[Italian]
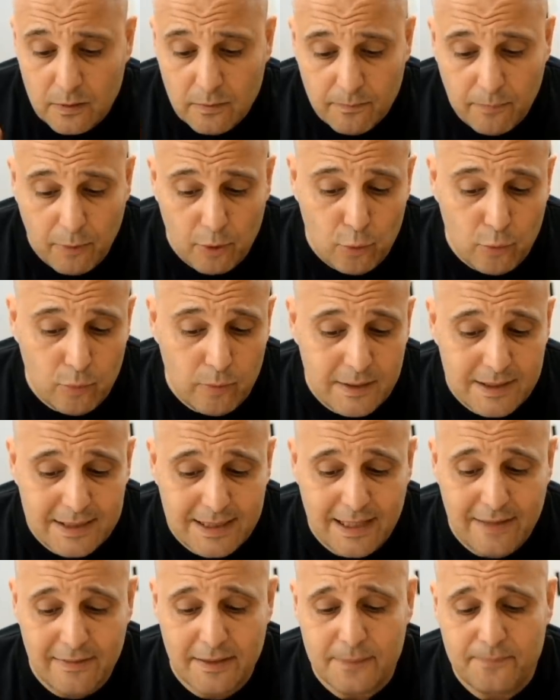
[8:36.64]
poi tu mi
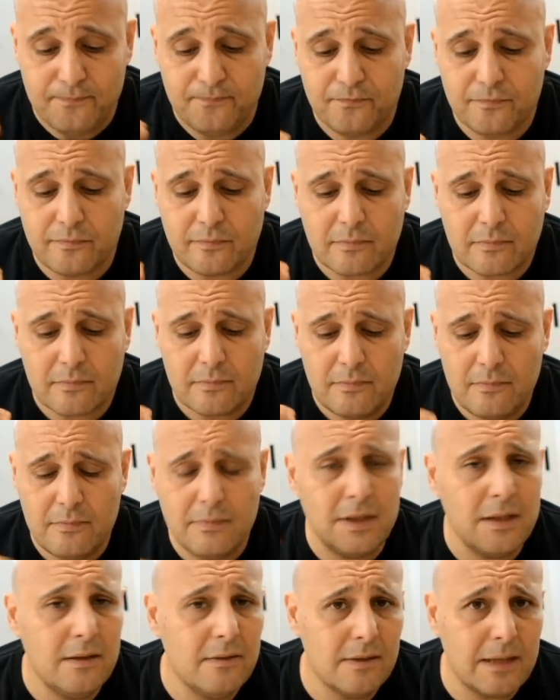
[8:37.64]
scrivi
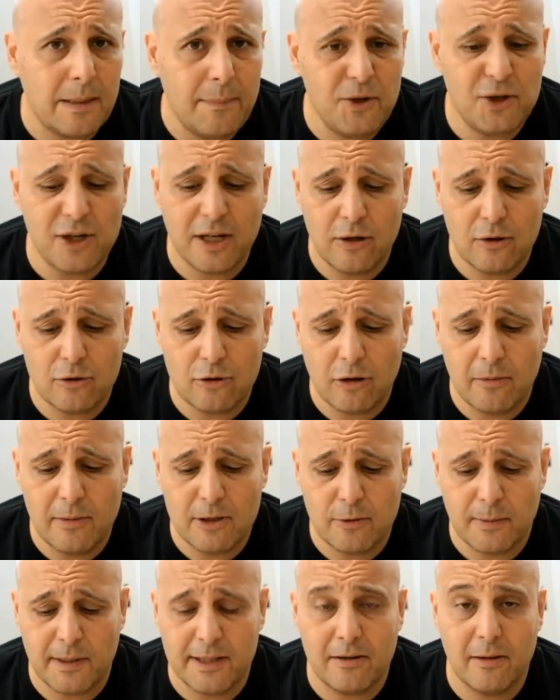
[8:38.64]
capisce che non sono
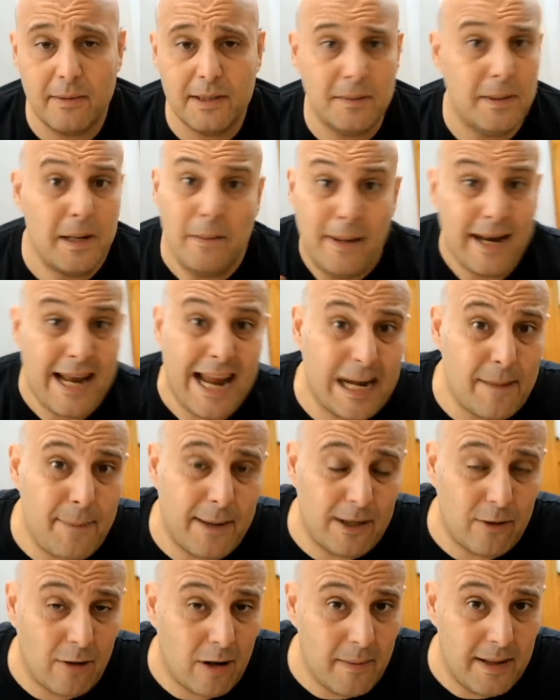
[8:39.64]
messo particolarmente bene, ma neanche
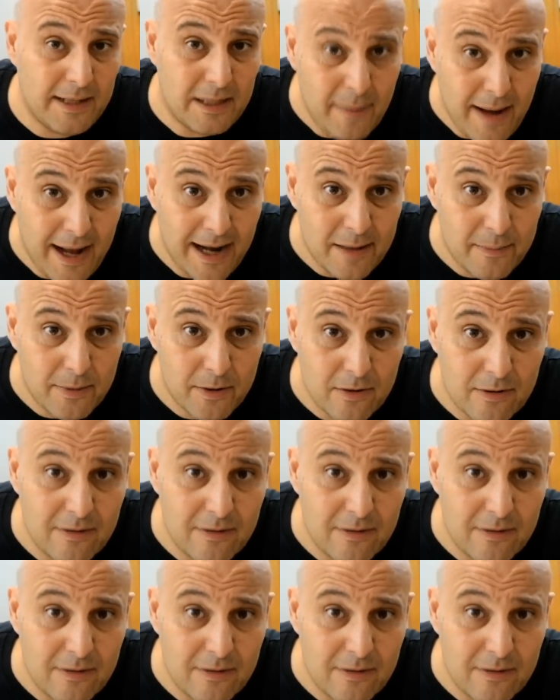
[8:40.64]
particolarmente male però,